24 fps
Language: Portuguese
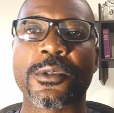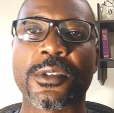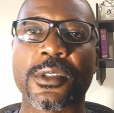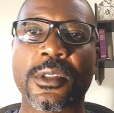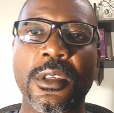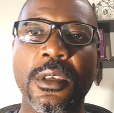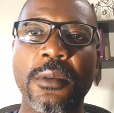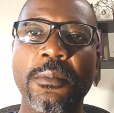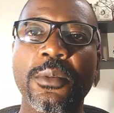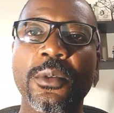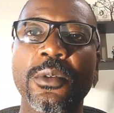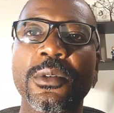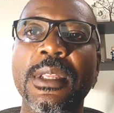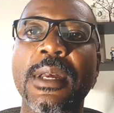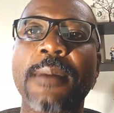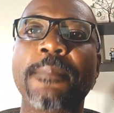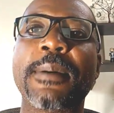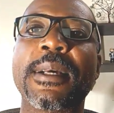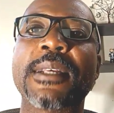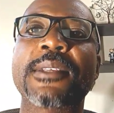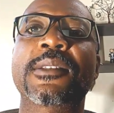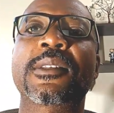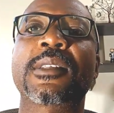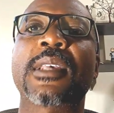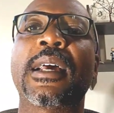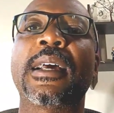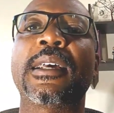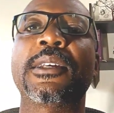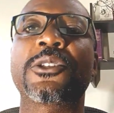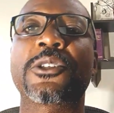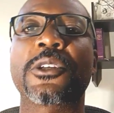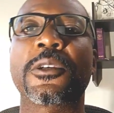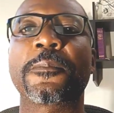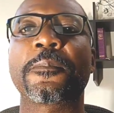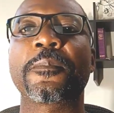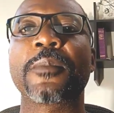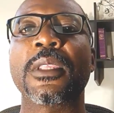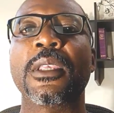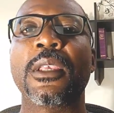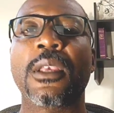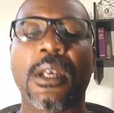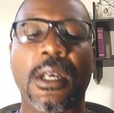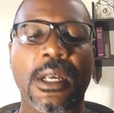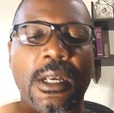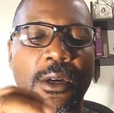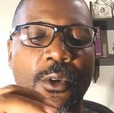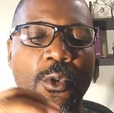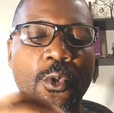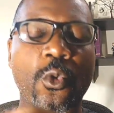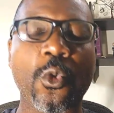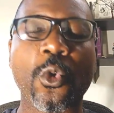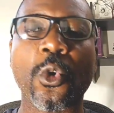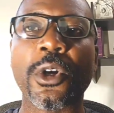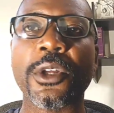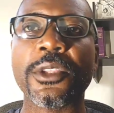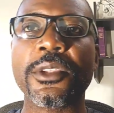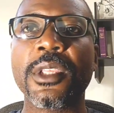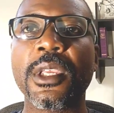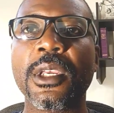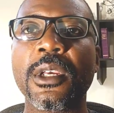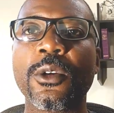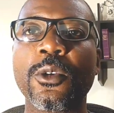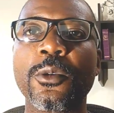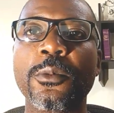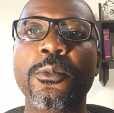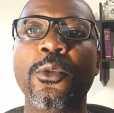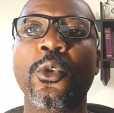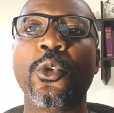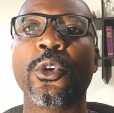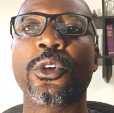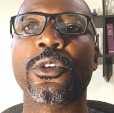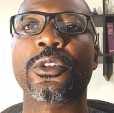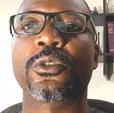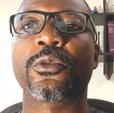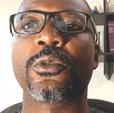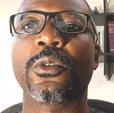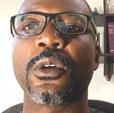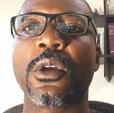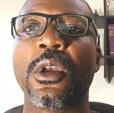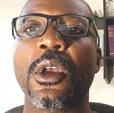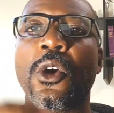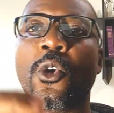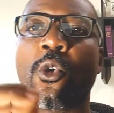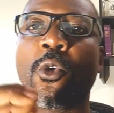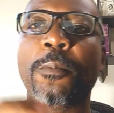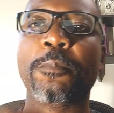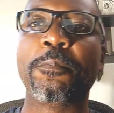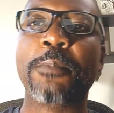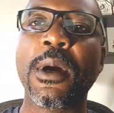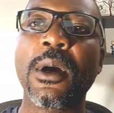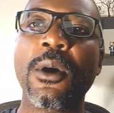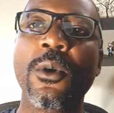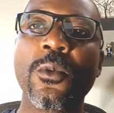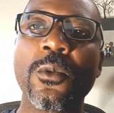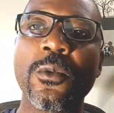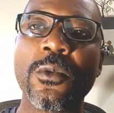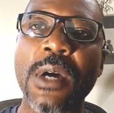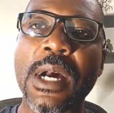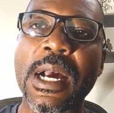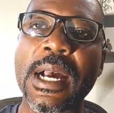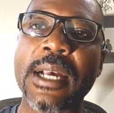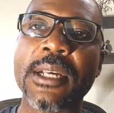o símbolo da passagem, a, o cordeiro morto, o pão